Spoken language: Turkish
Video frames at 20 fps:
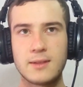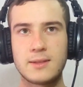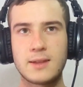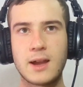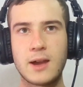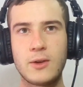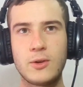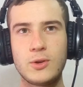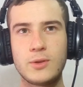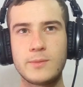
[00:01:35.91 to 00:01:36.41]

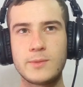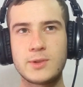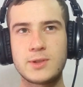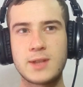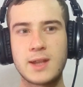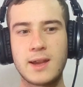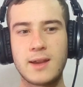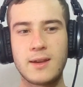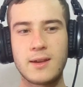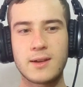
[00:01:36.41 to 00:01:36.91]
Daha
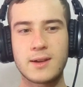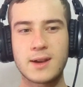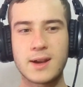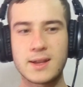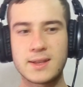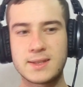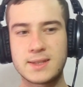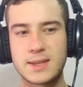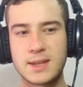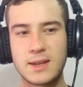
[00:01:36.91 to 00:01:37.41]
önümüzde
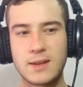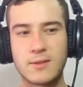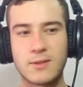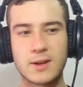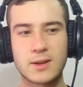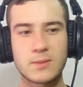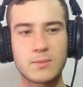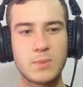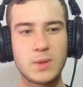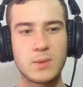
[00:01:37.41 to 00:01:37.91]
kaç sene
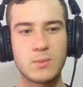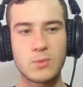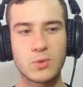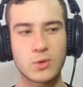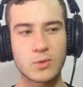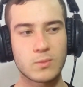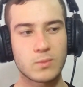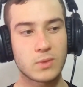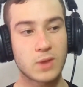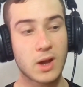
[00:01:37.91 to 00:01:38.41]
var
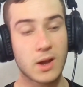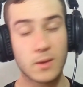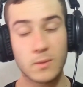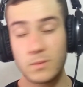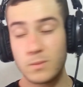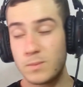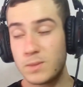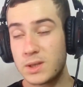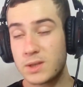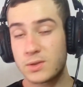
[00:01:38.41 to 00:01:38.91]
bilmiyorum. Daha
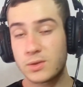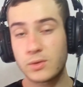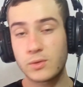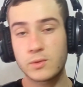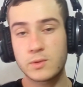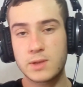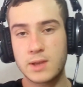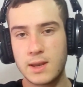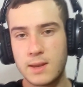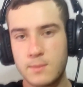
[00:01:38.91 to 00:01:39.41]
bir
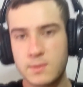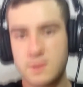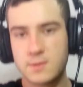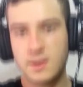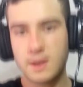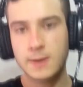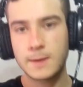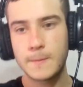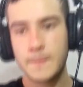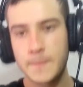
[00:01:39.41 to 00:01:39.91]
sürü senemiz
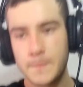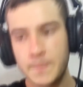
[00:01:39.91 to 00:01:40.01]
var.